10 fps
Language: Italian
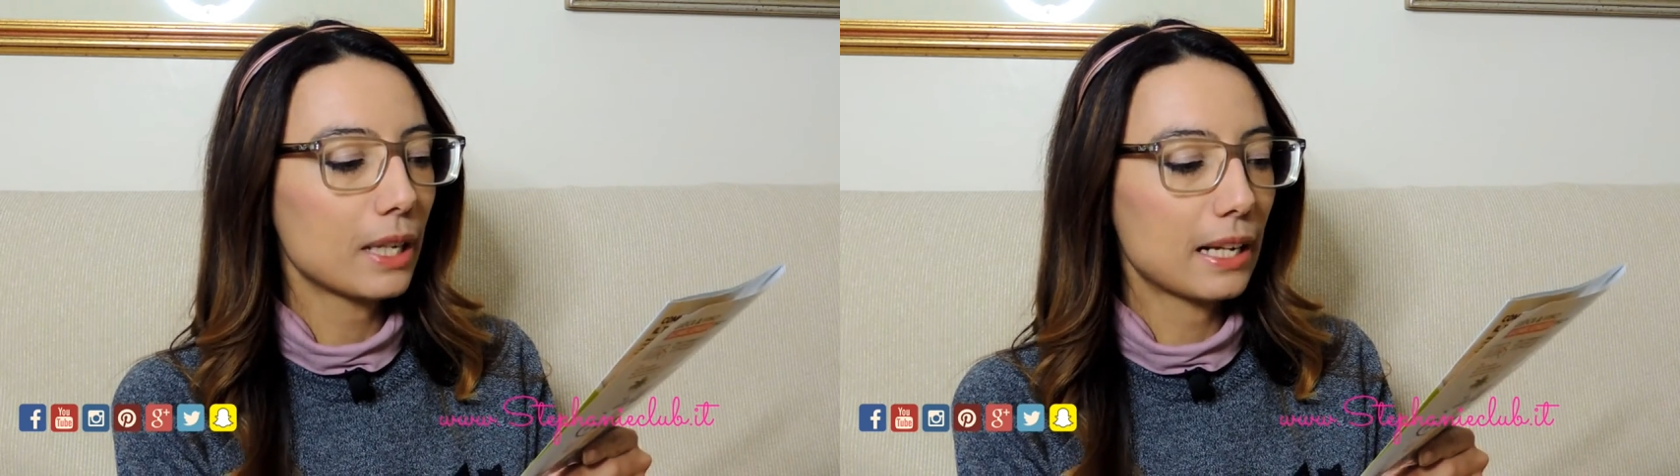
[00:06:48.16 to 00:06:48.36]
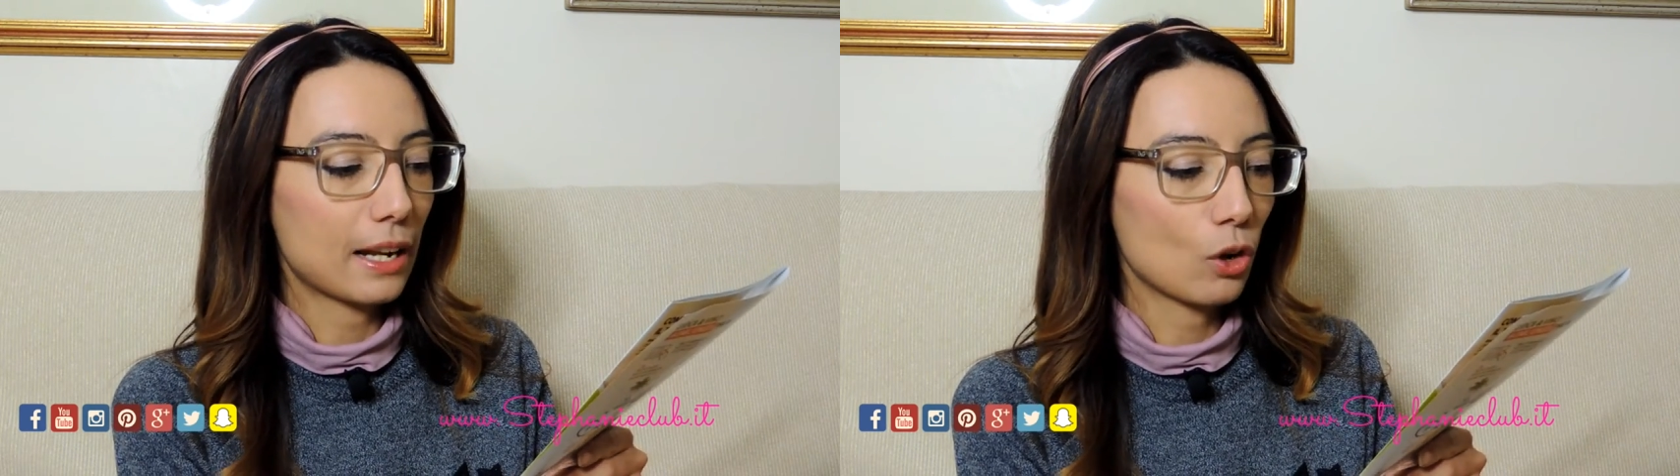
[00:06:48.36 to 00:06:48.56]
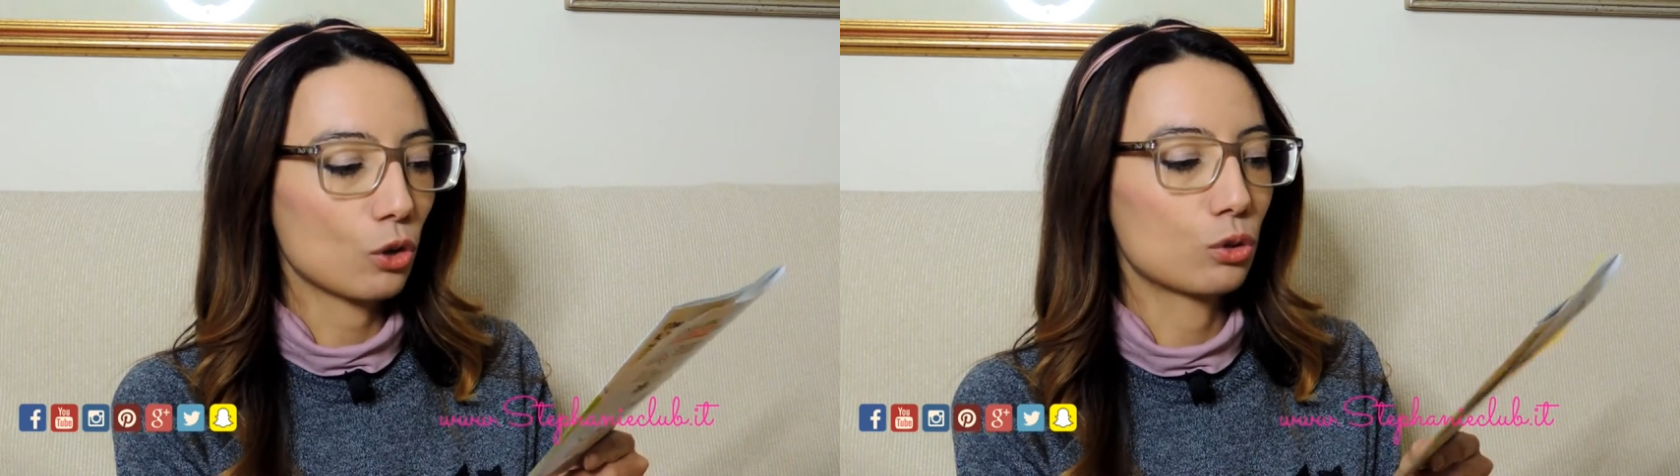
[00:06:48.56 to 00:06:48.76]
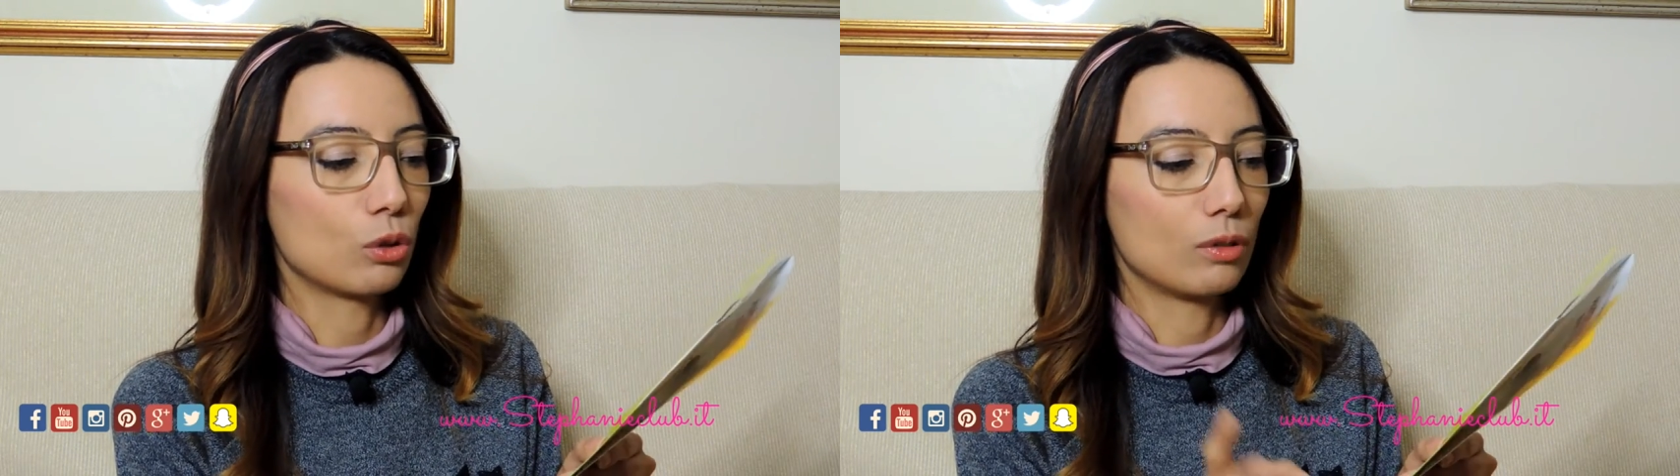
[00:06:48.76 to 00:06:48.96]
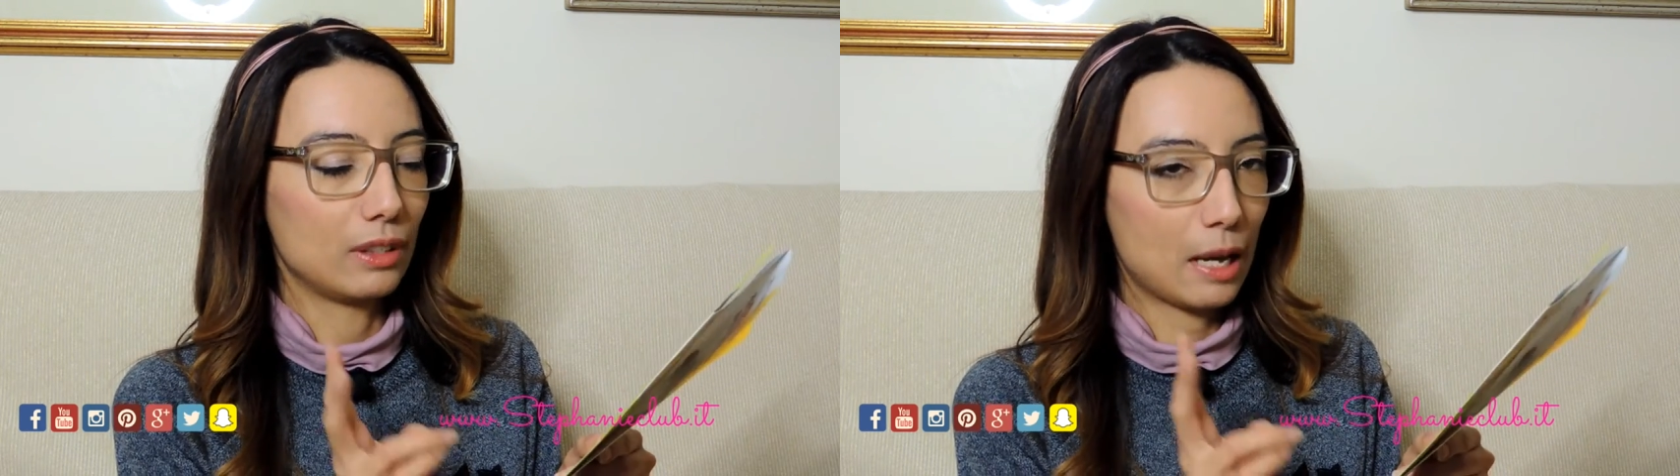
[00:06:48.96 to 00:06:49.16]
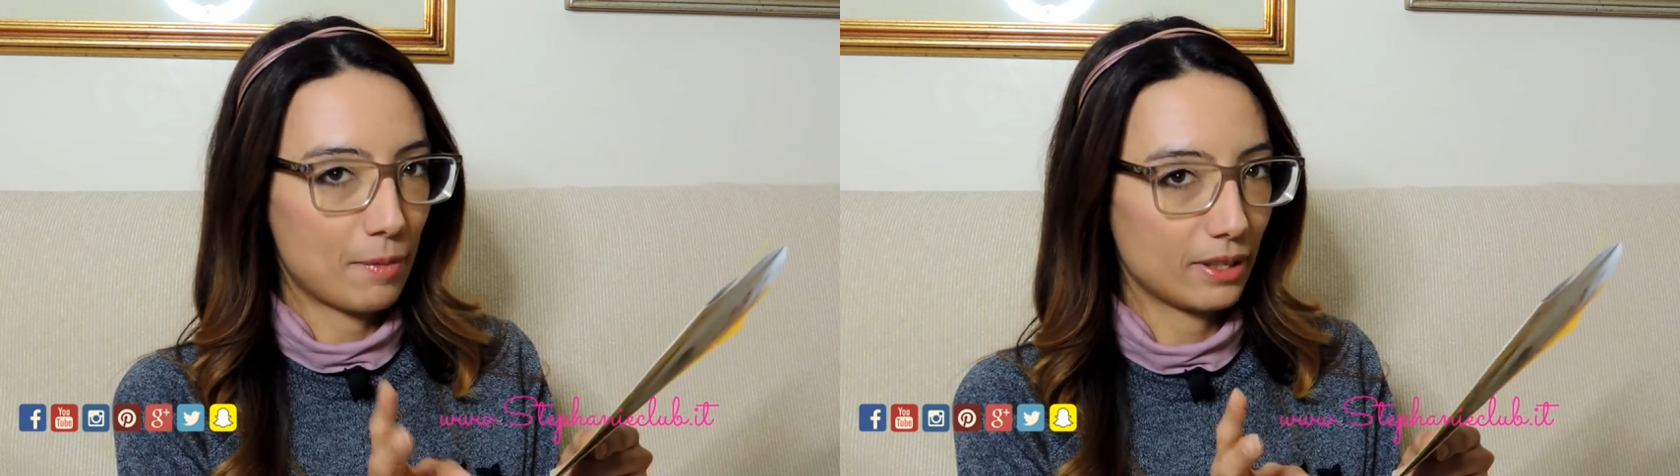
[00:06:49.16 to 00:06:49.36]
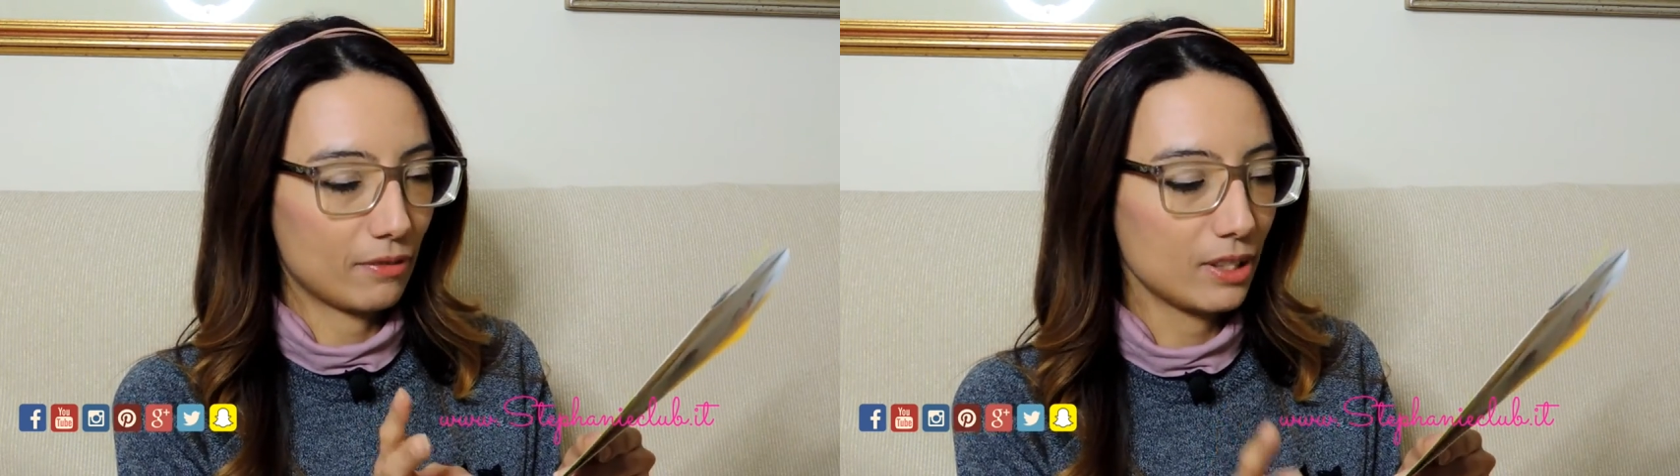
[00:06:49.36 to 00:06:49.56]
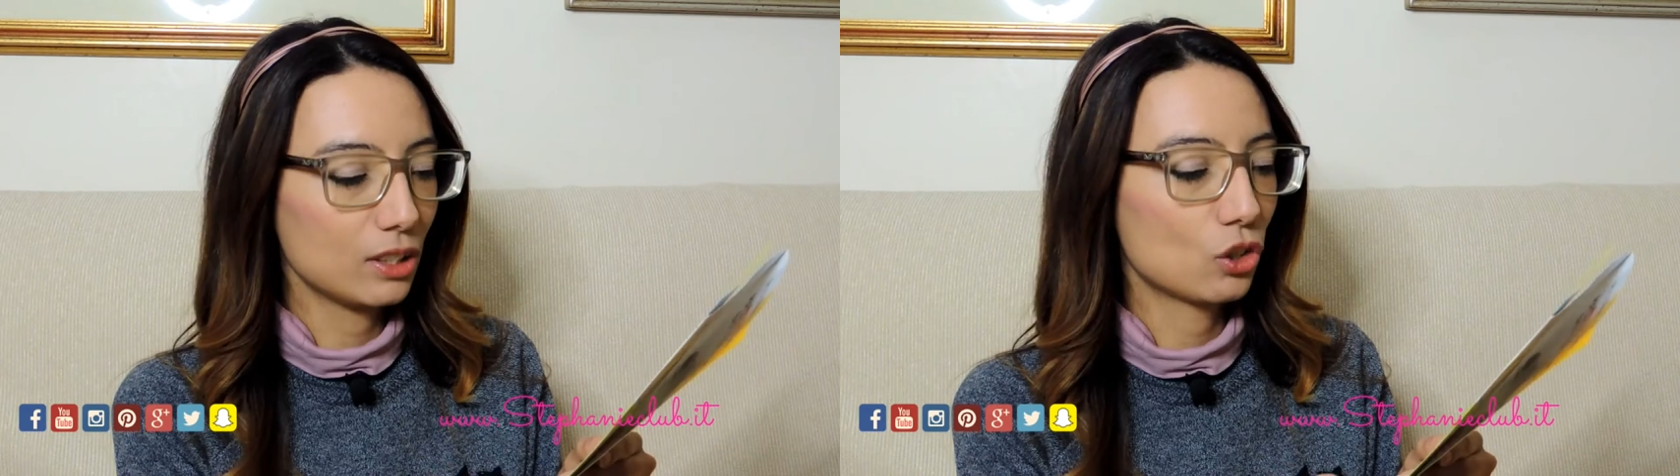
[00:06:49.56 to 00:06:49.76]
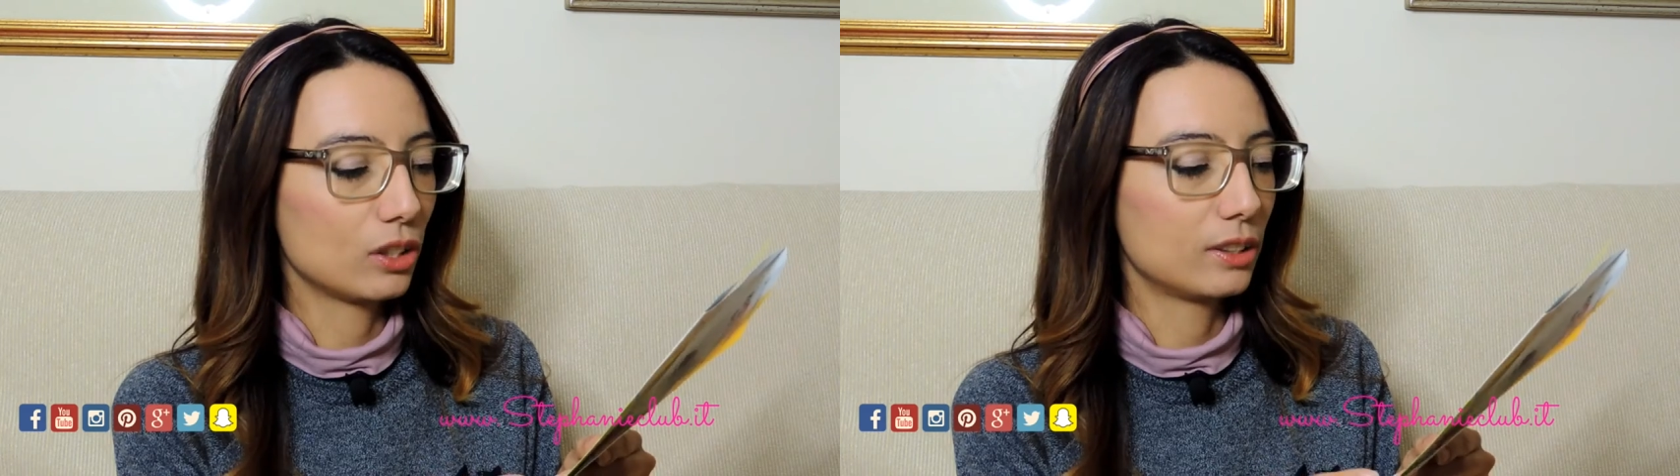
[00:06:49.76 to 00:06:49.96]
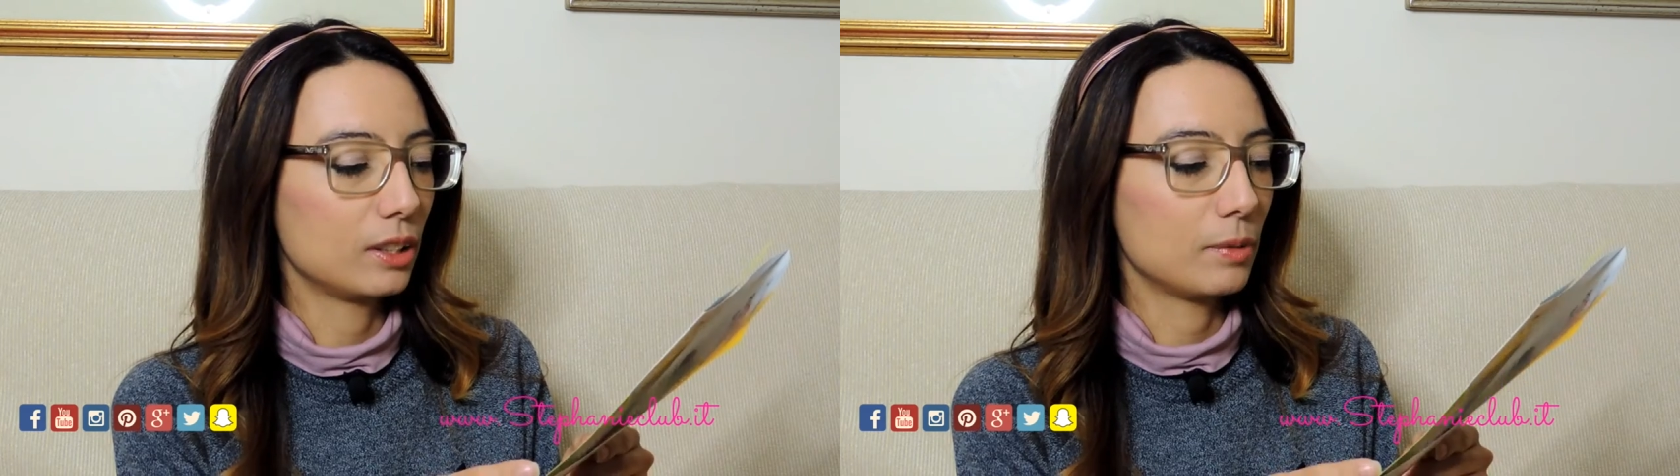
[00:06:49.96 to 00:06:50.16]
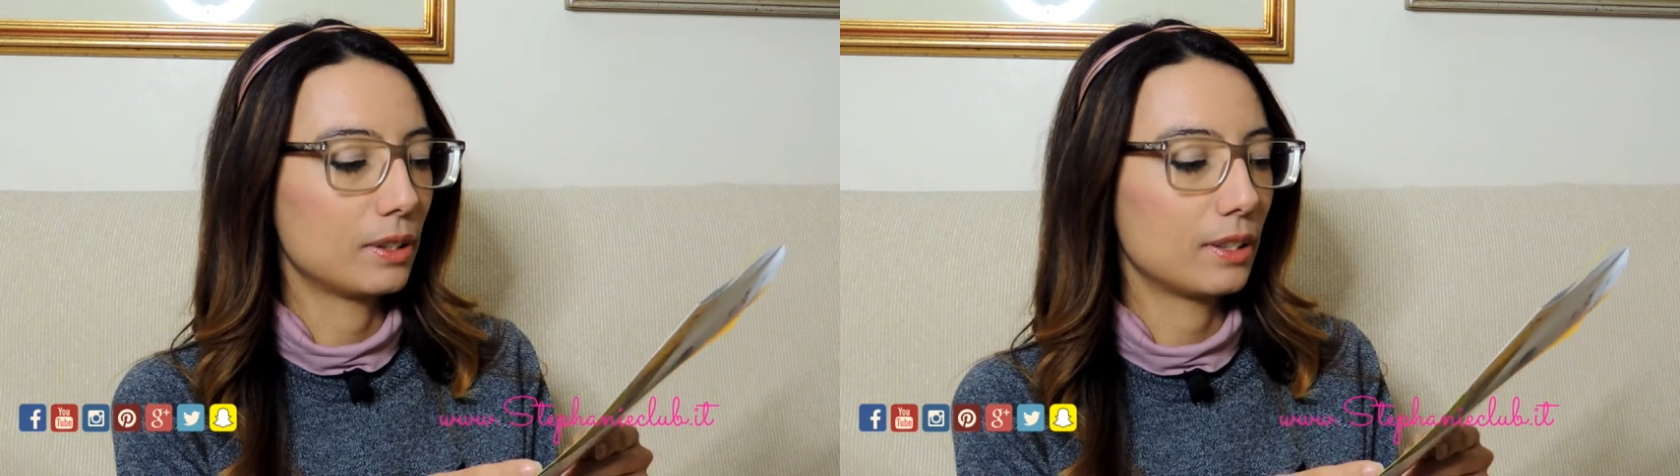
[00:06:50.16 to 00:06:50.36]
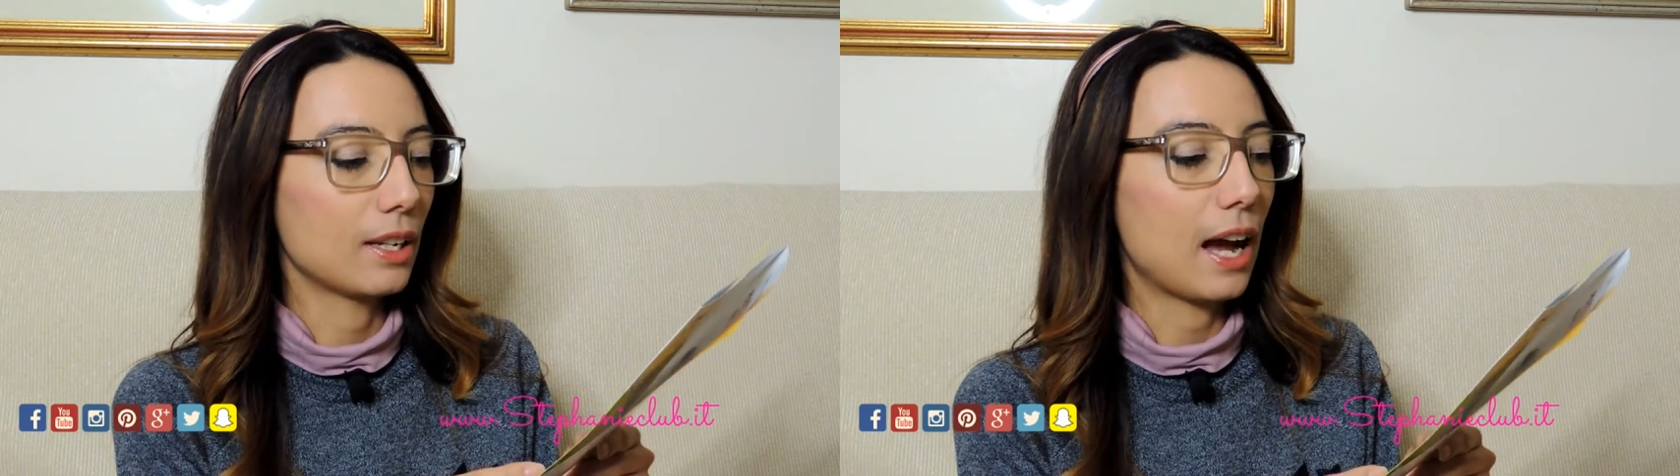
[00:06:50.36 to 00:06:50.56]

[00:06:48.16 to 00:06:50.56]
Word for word: Per l'arrosto, lama da 20 cm,